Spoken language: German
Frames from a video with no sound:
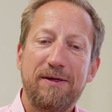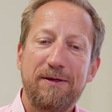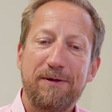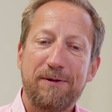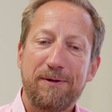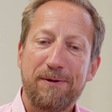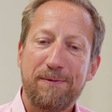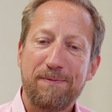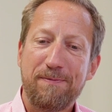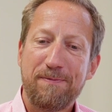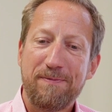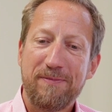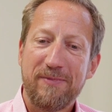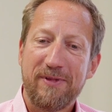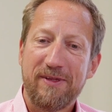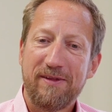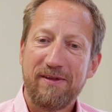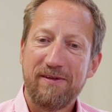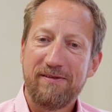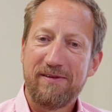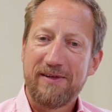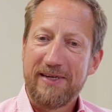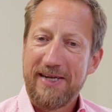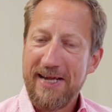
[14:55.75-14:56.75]
Ähm,
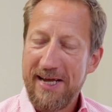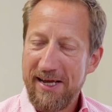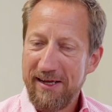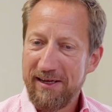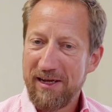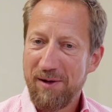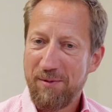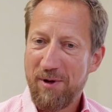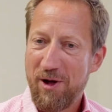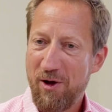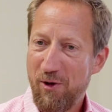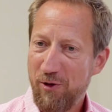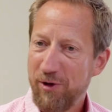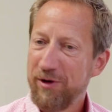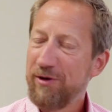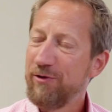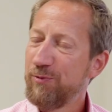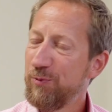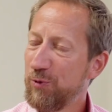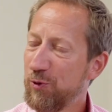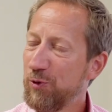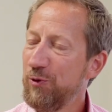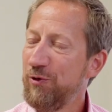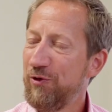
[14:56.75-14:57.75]
das kläre ich aber auch in
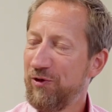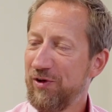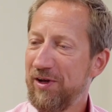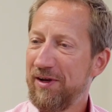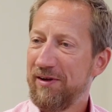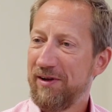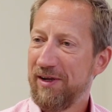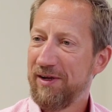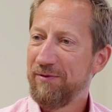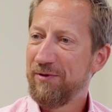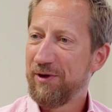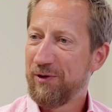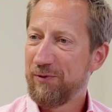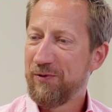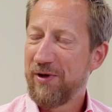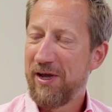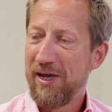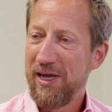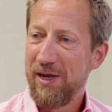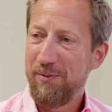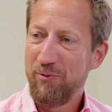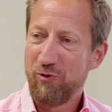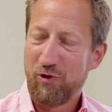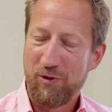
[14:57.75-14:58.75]
diesem Grundsetting, was
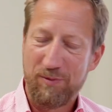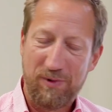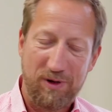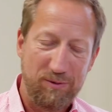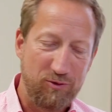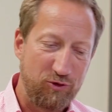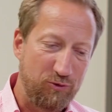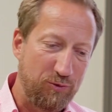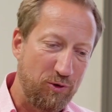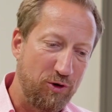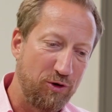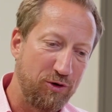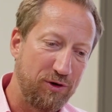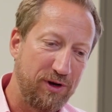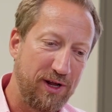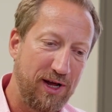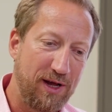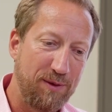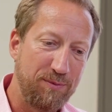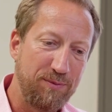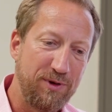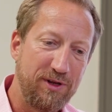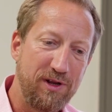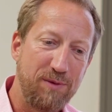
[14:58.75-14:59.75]
wir ja eben schon mal besprochen
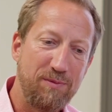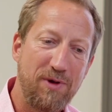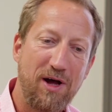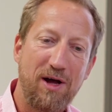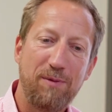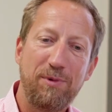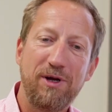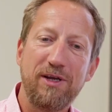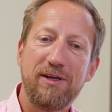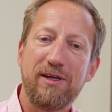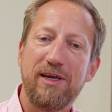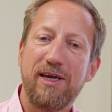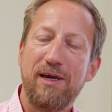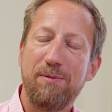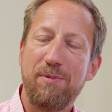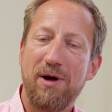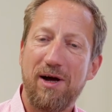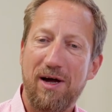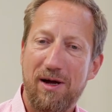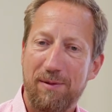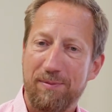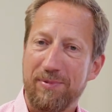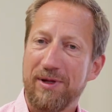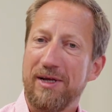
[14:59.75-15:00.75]
haben, mit dem
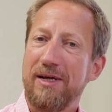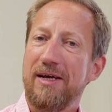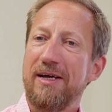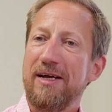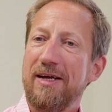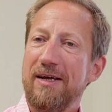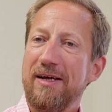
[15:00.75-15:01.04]
Arbeitgeber ab.